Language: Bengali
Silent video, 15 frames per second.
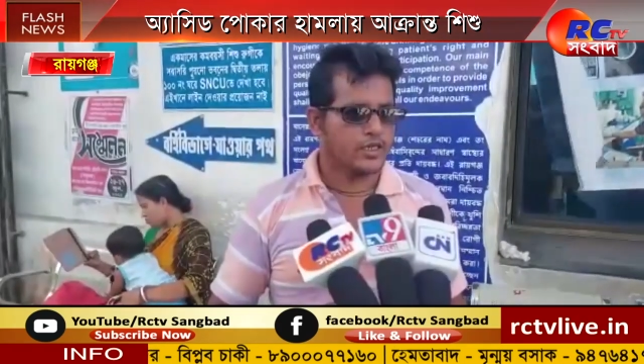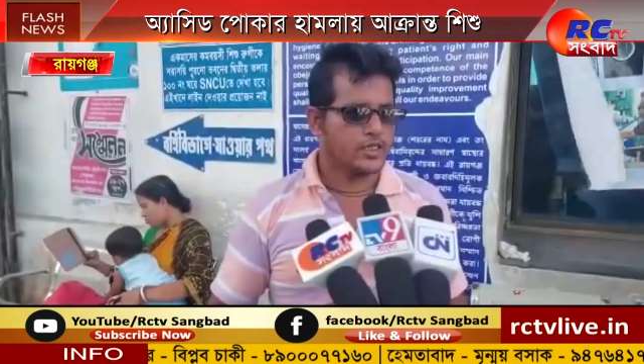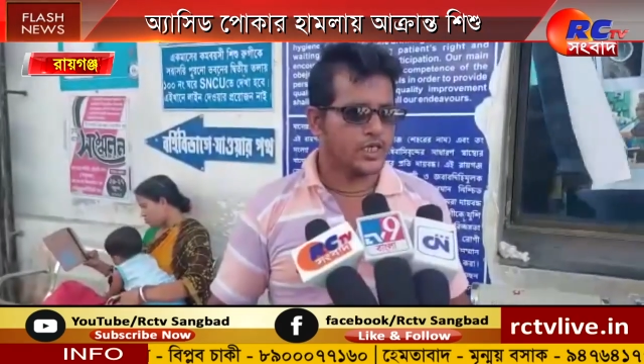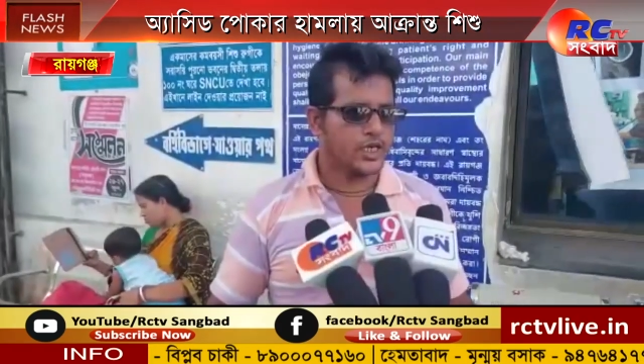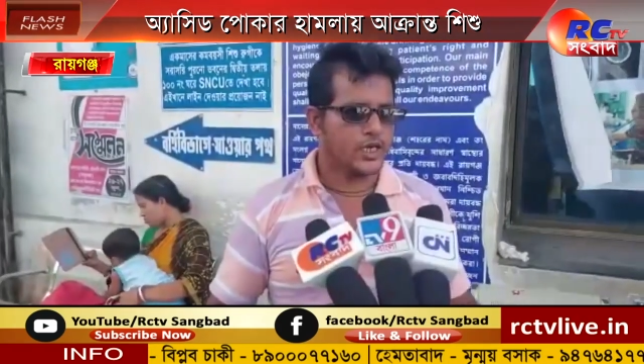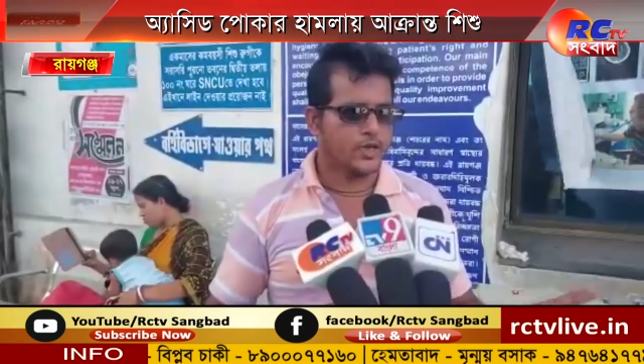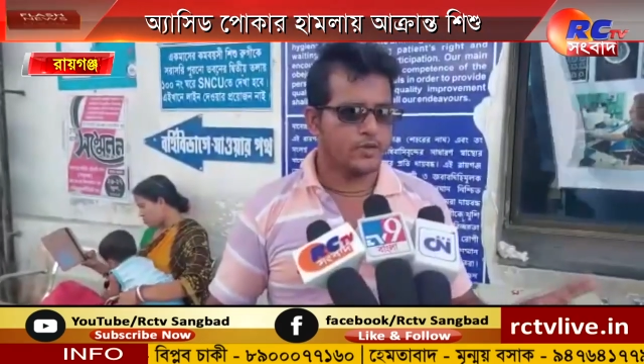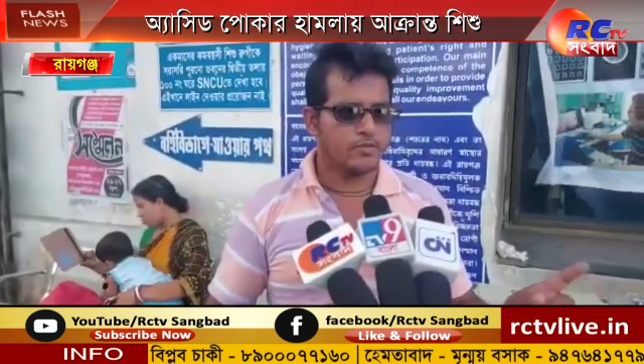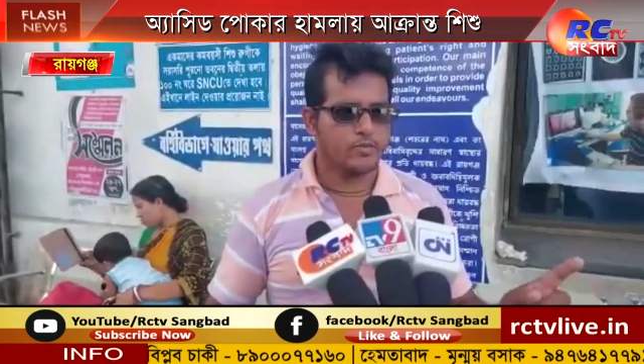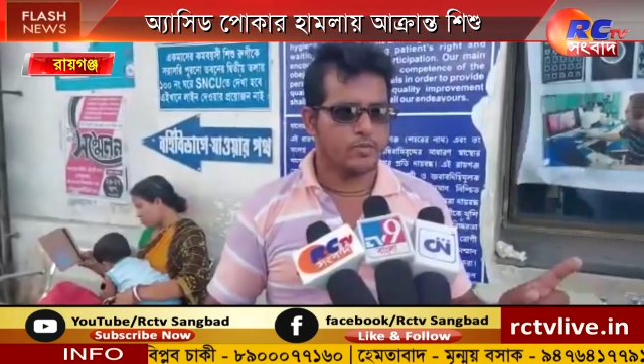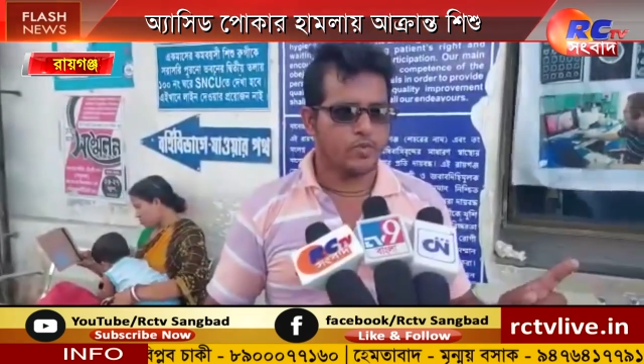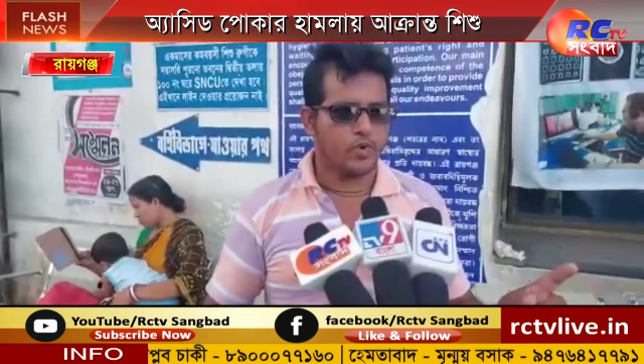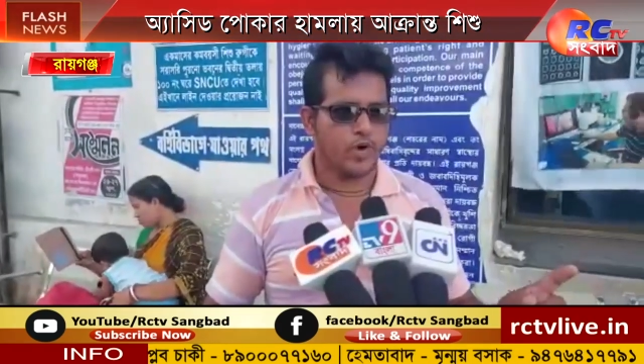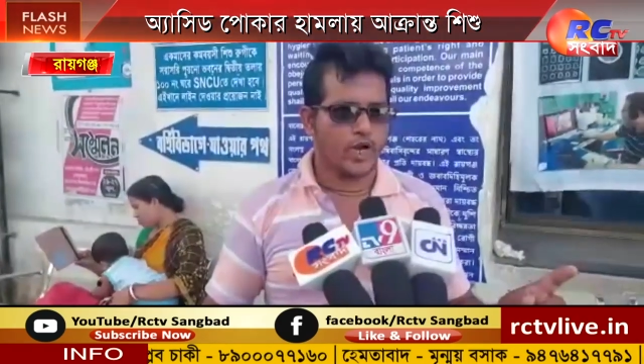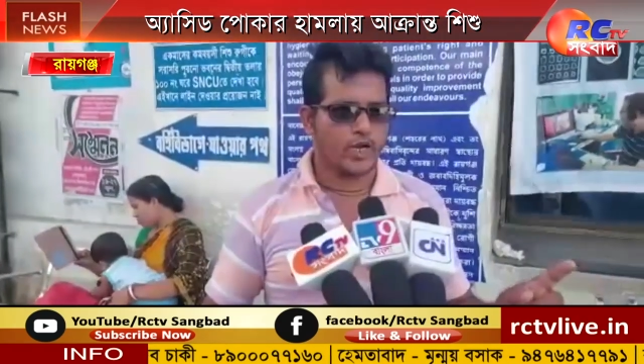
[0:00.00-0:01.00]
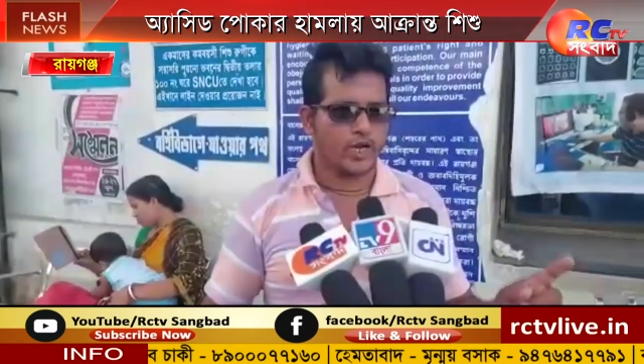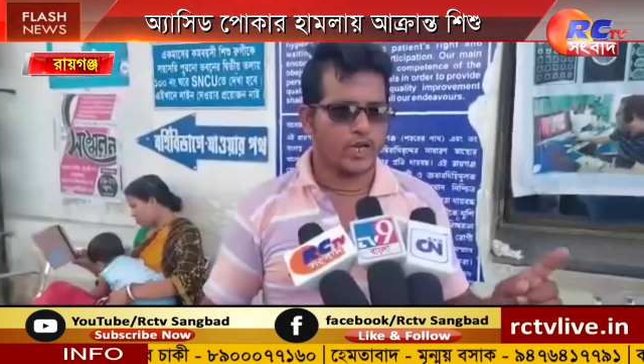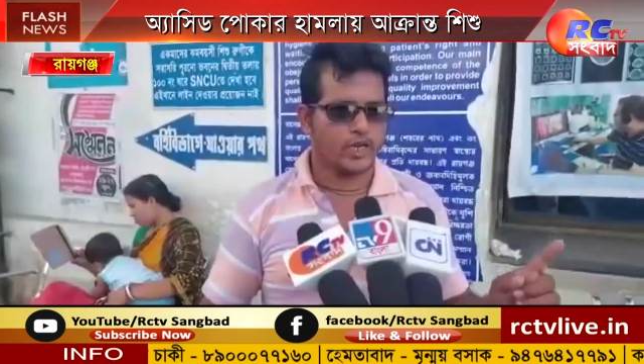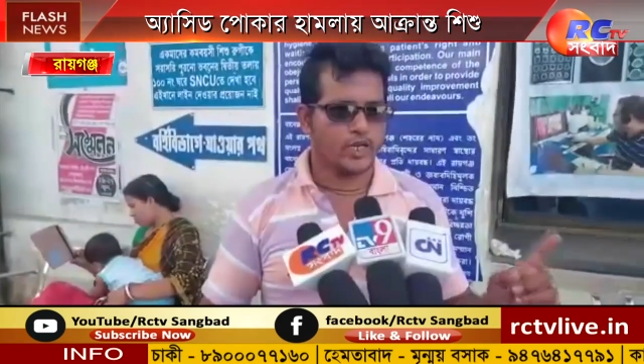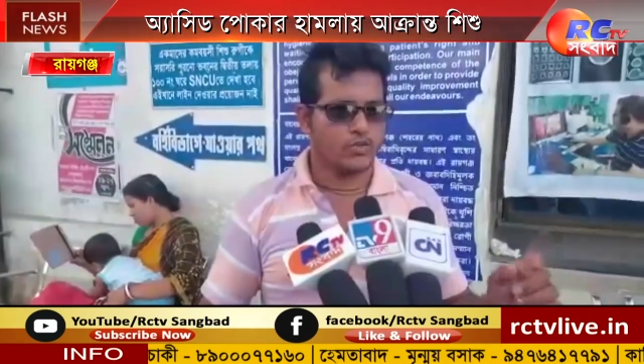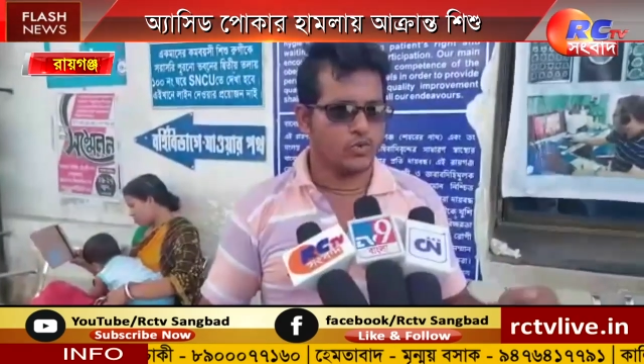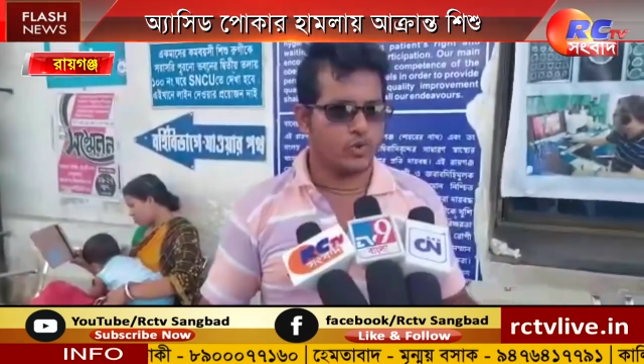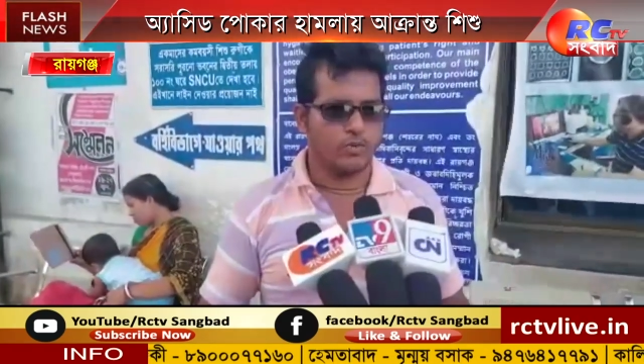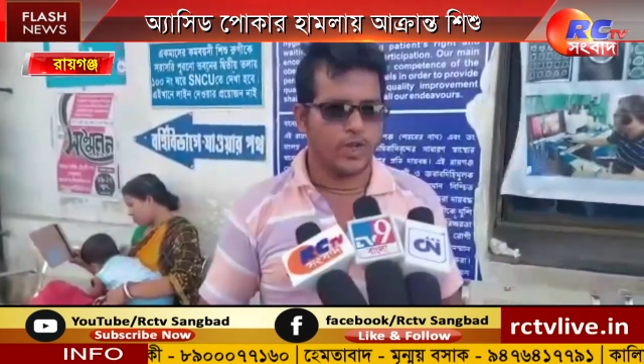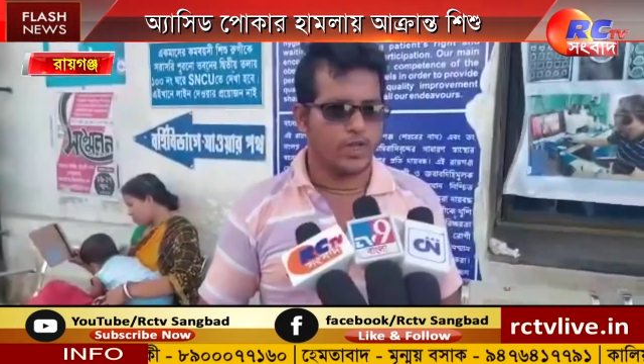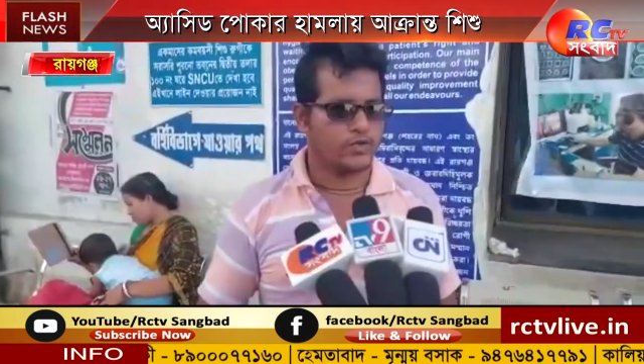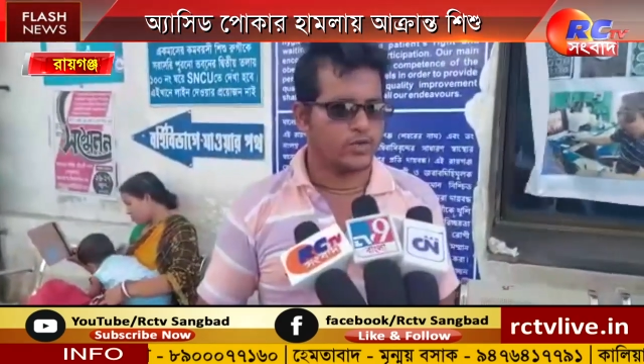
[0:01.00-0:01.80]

যে পোকাটা নিয়ে তুলফাল